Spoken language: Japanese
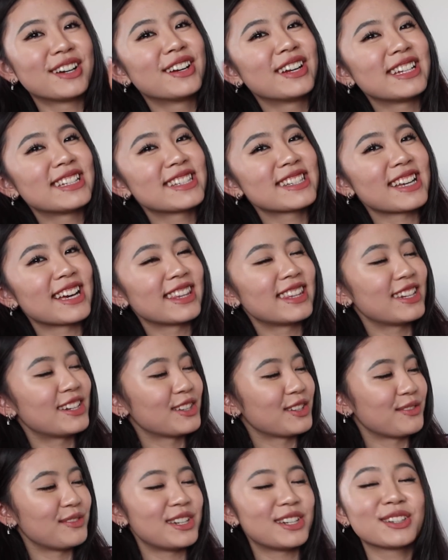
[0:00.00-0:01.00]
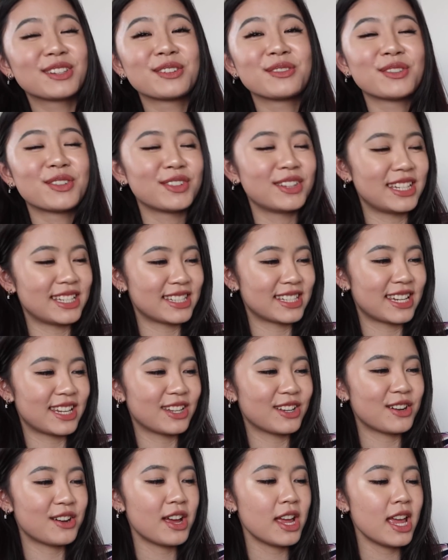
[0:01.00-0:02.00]
これ使ってるの見ると思うんですけ
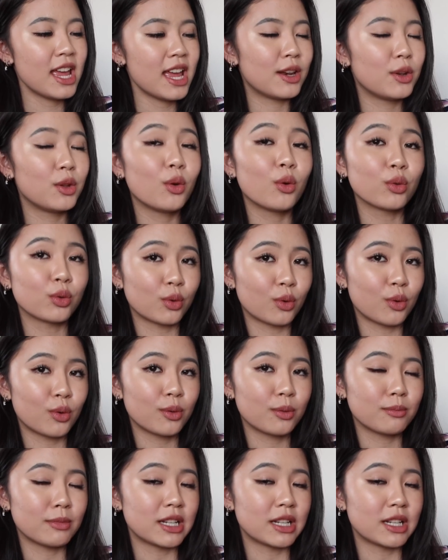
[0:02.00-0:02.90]
どノート、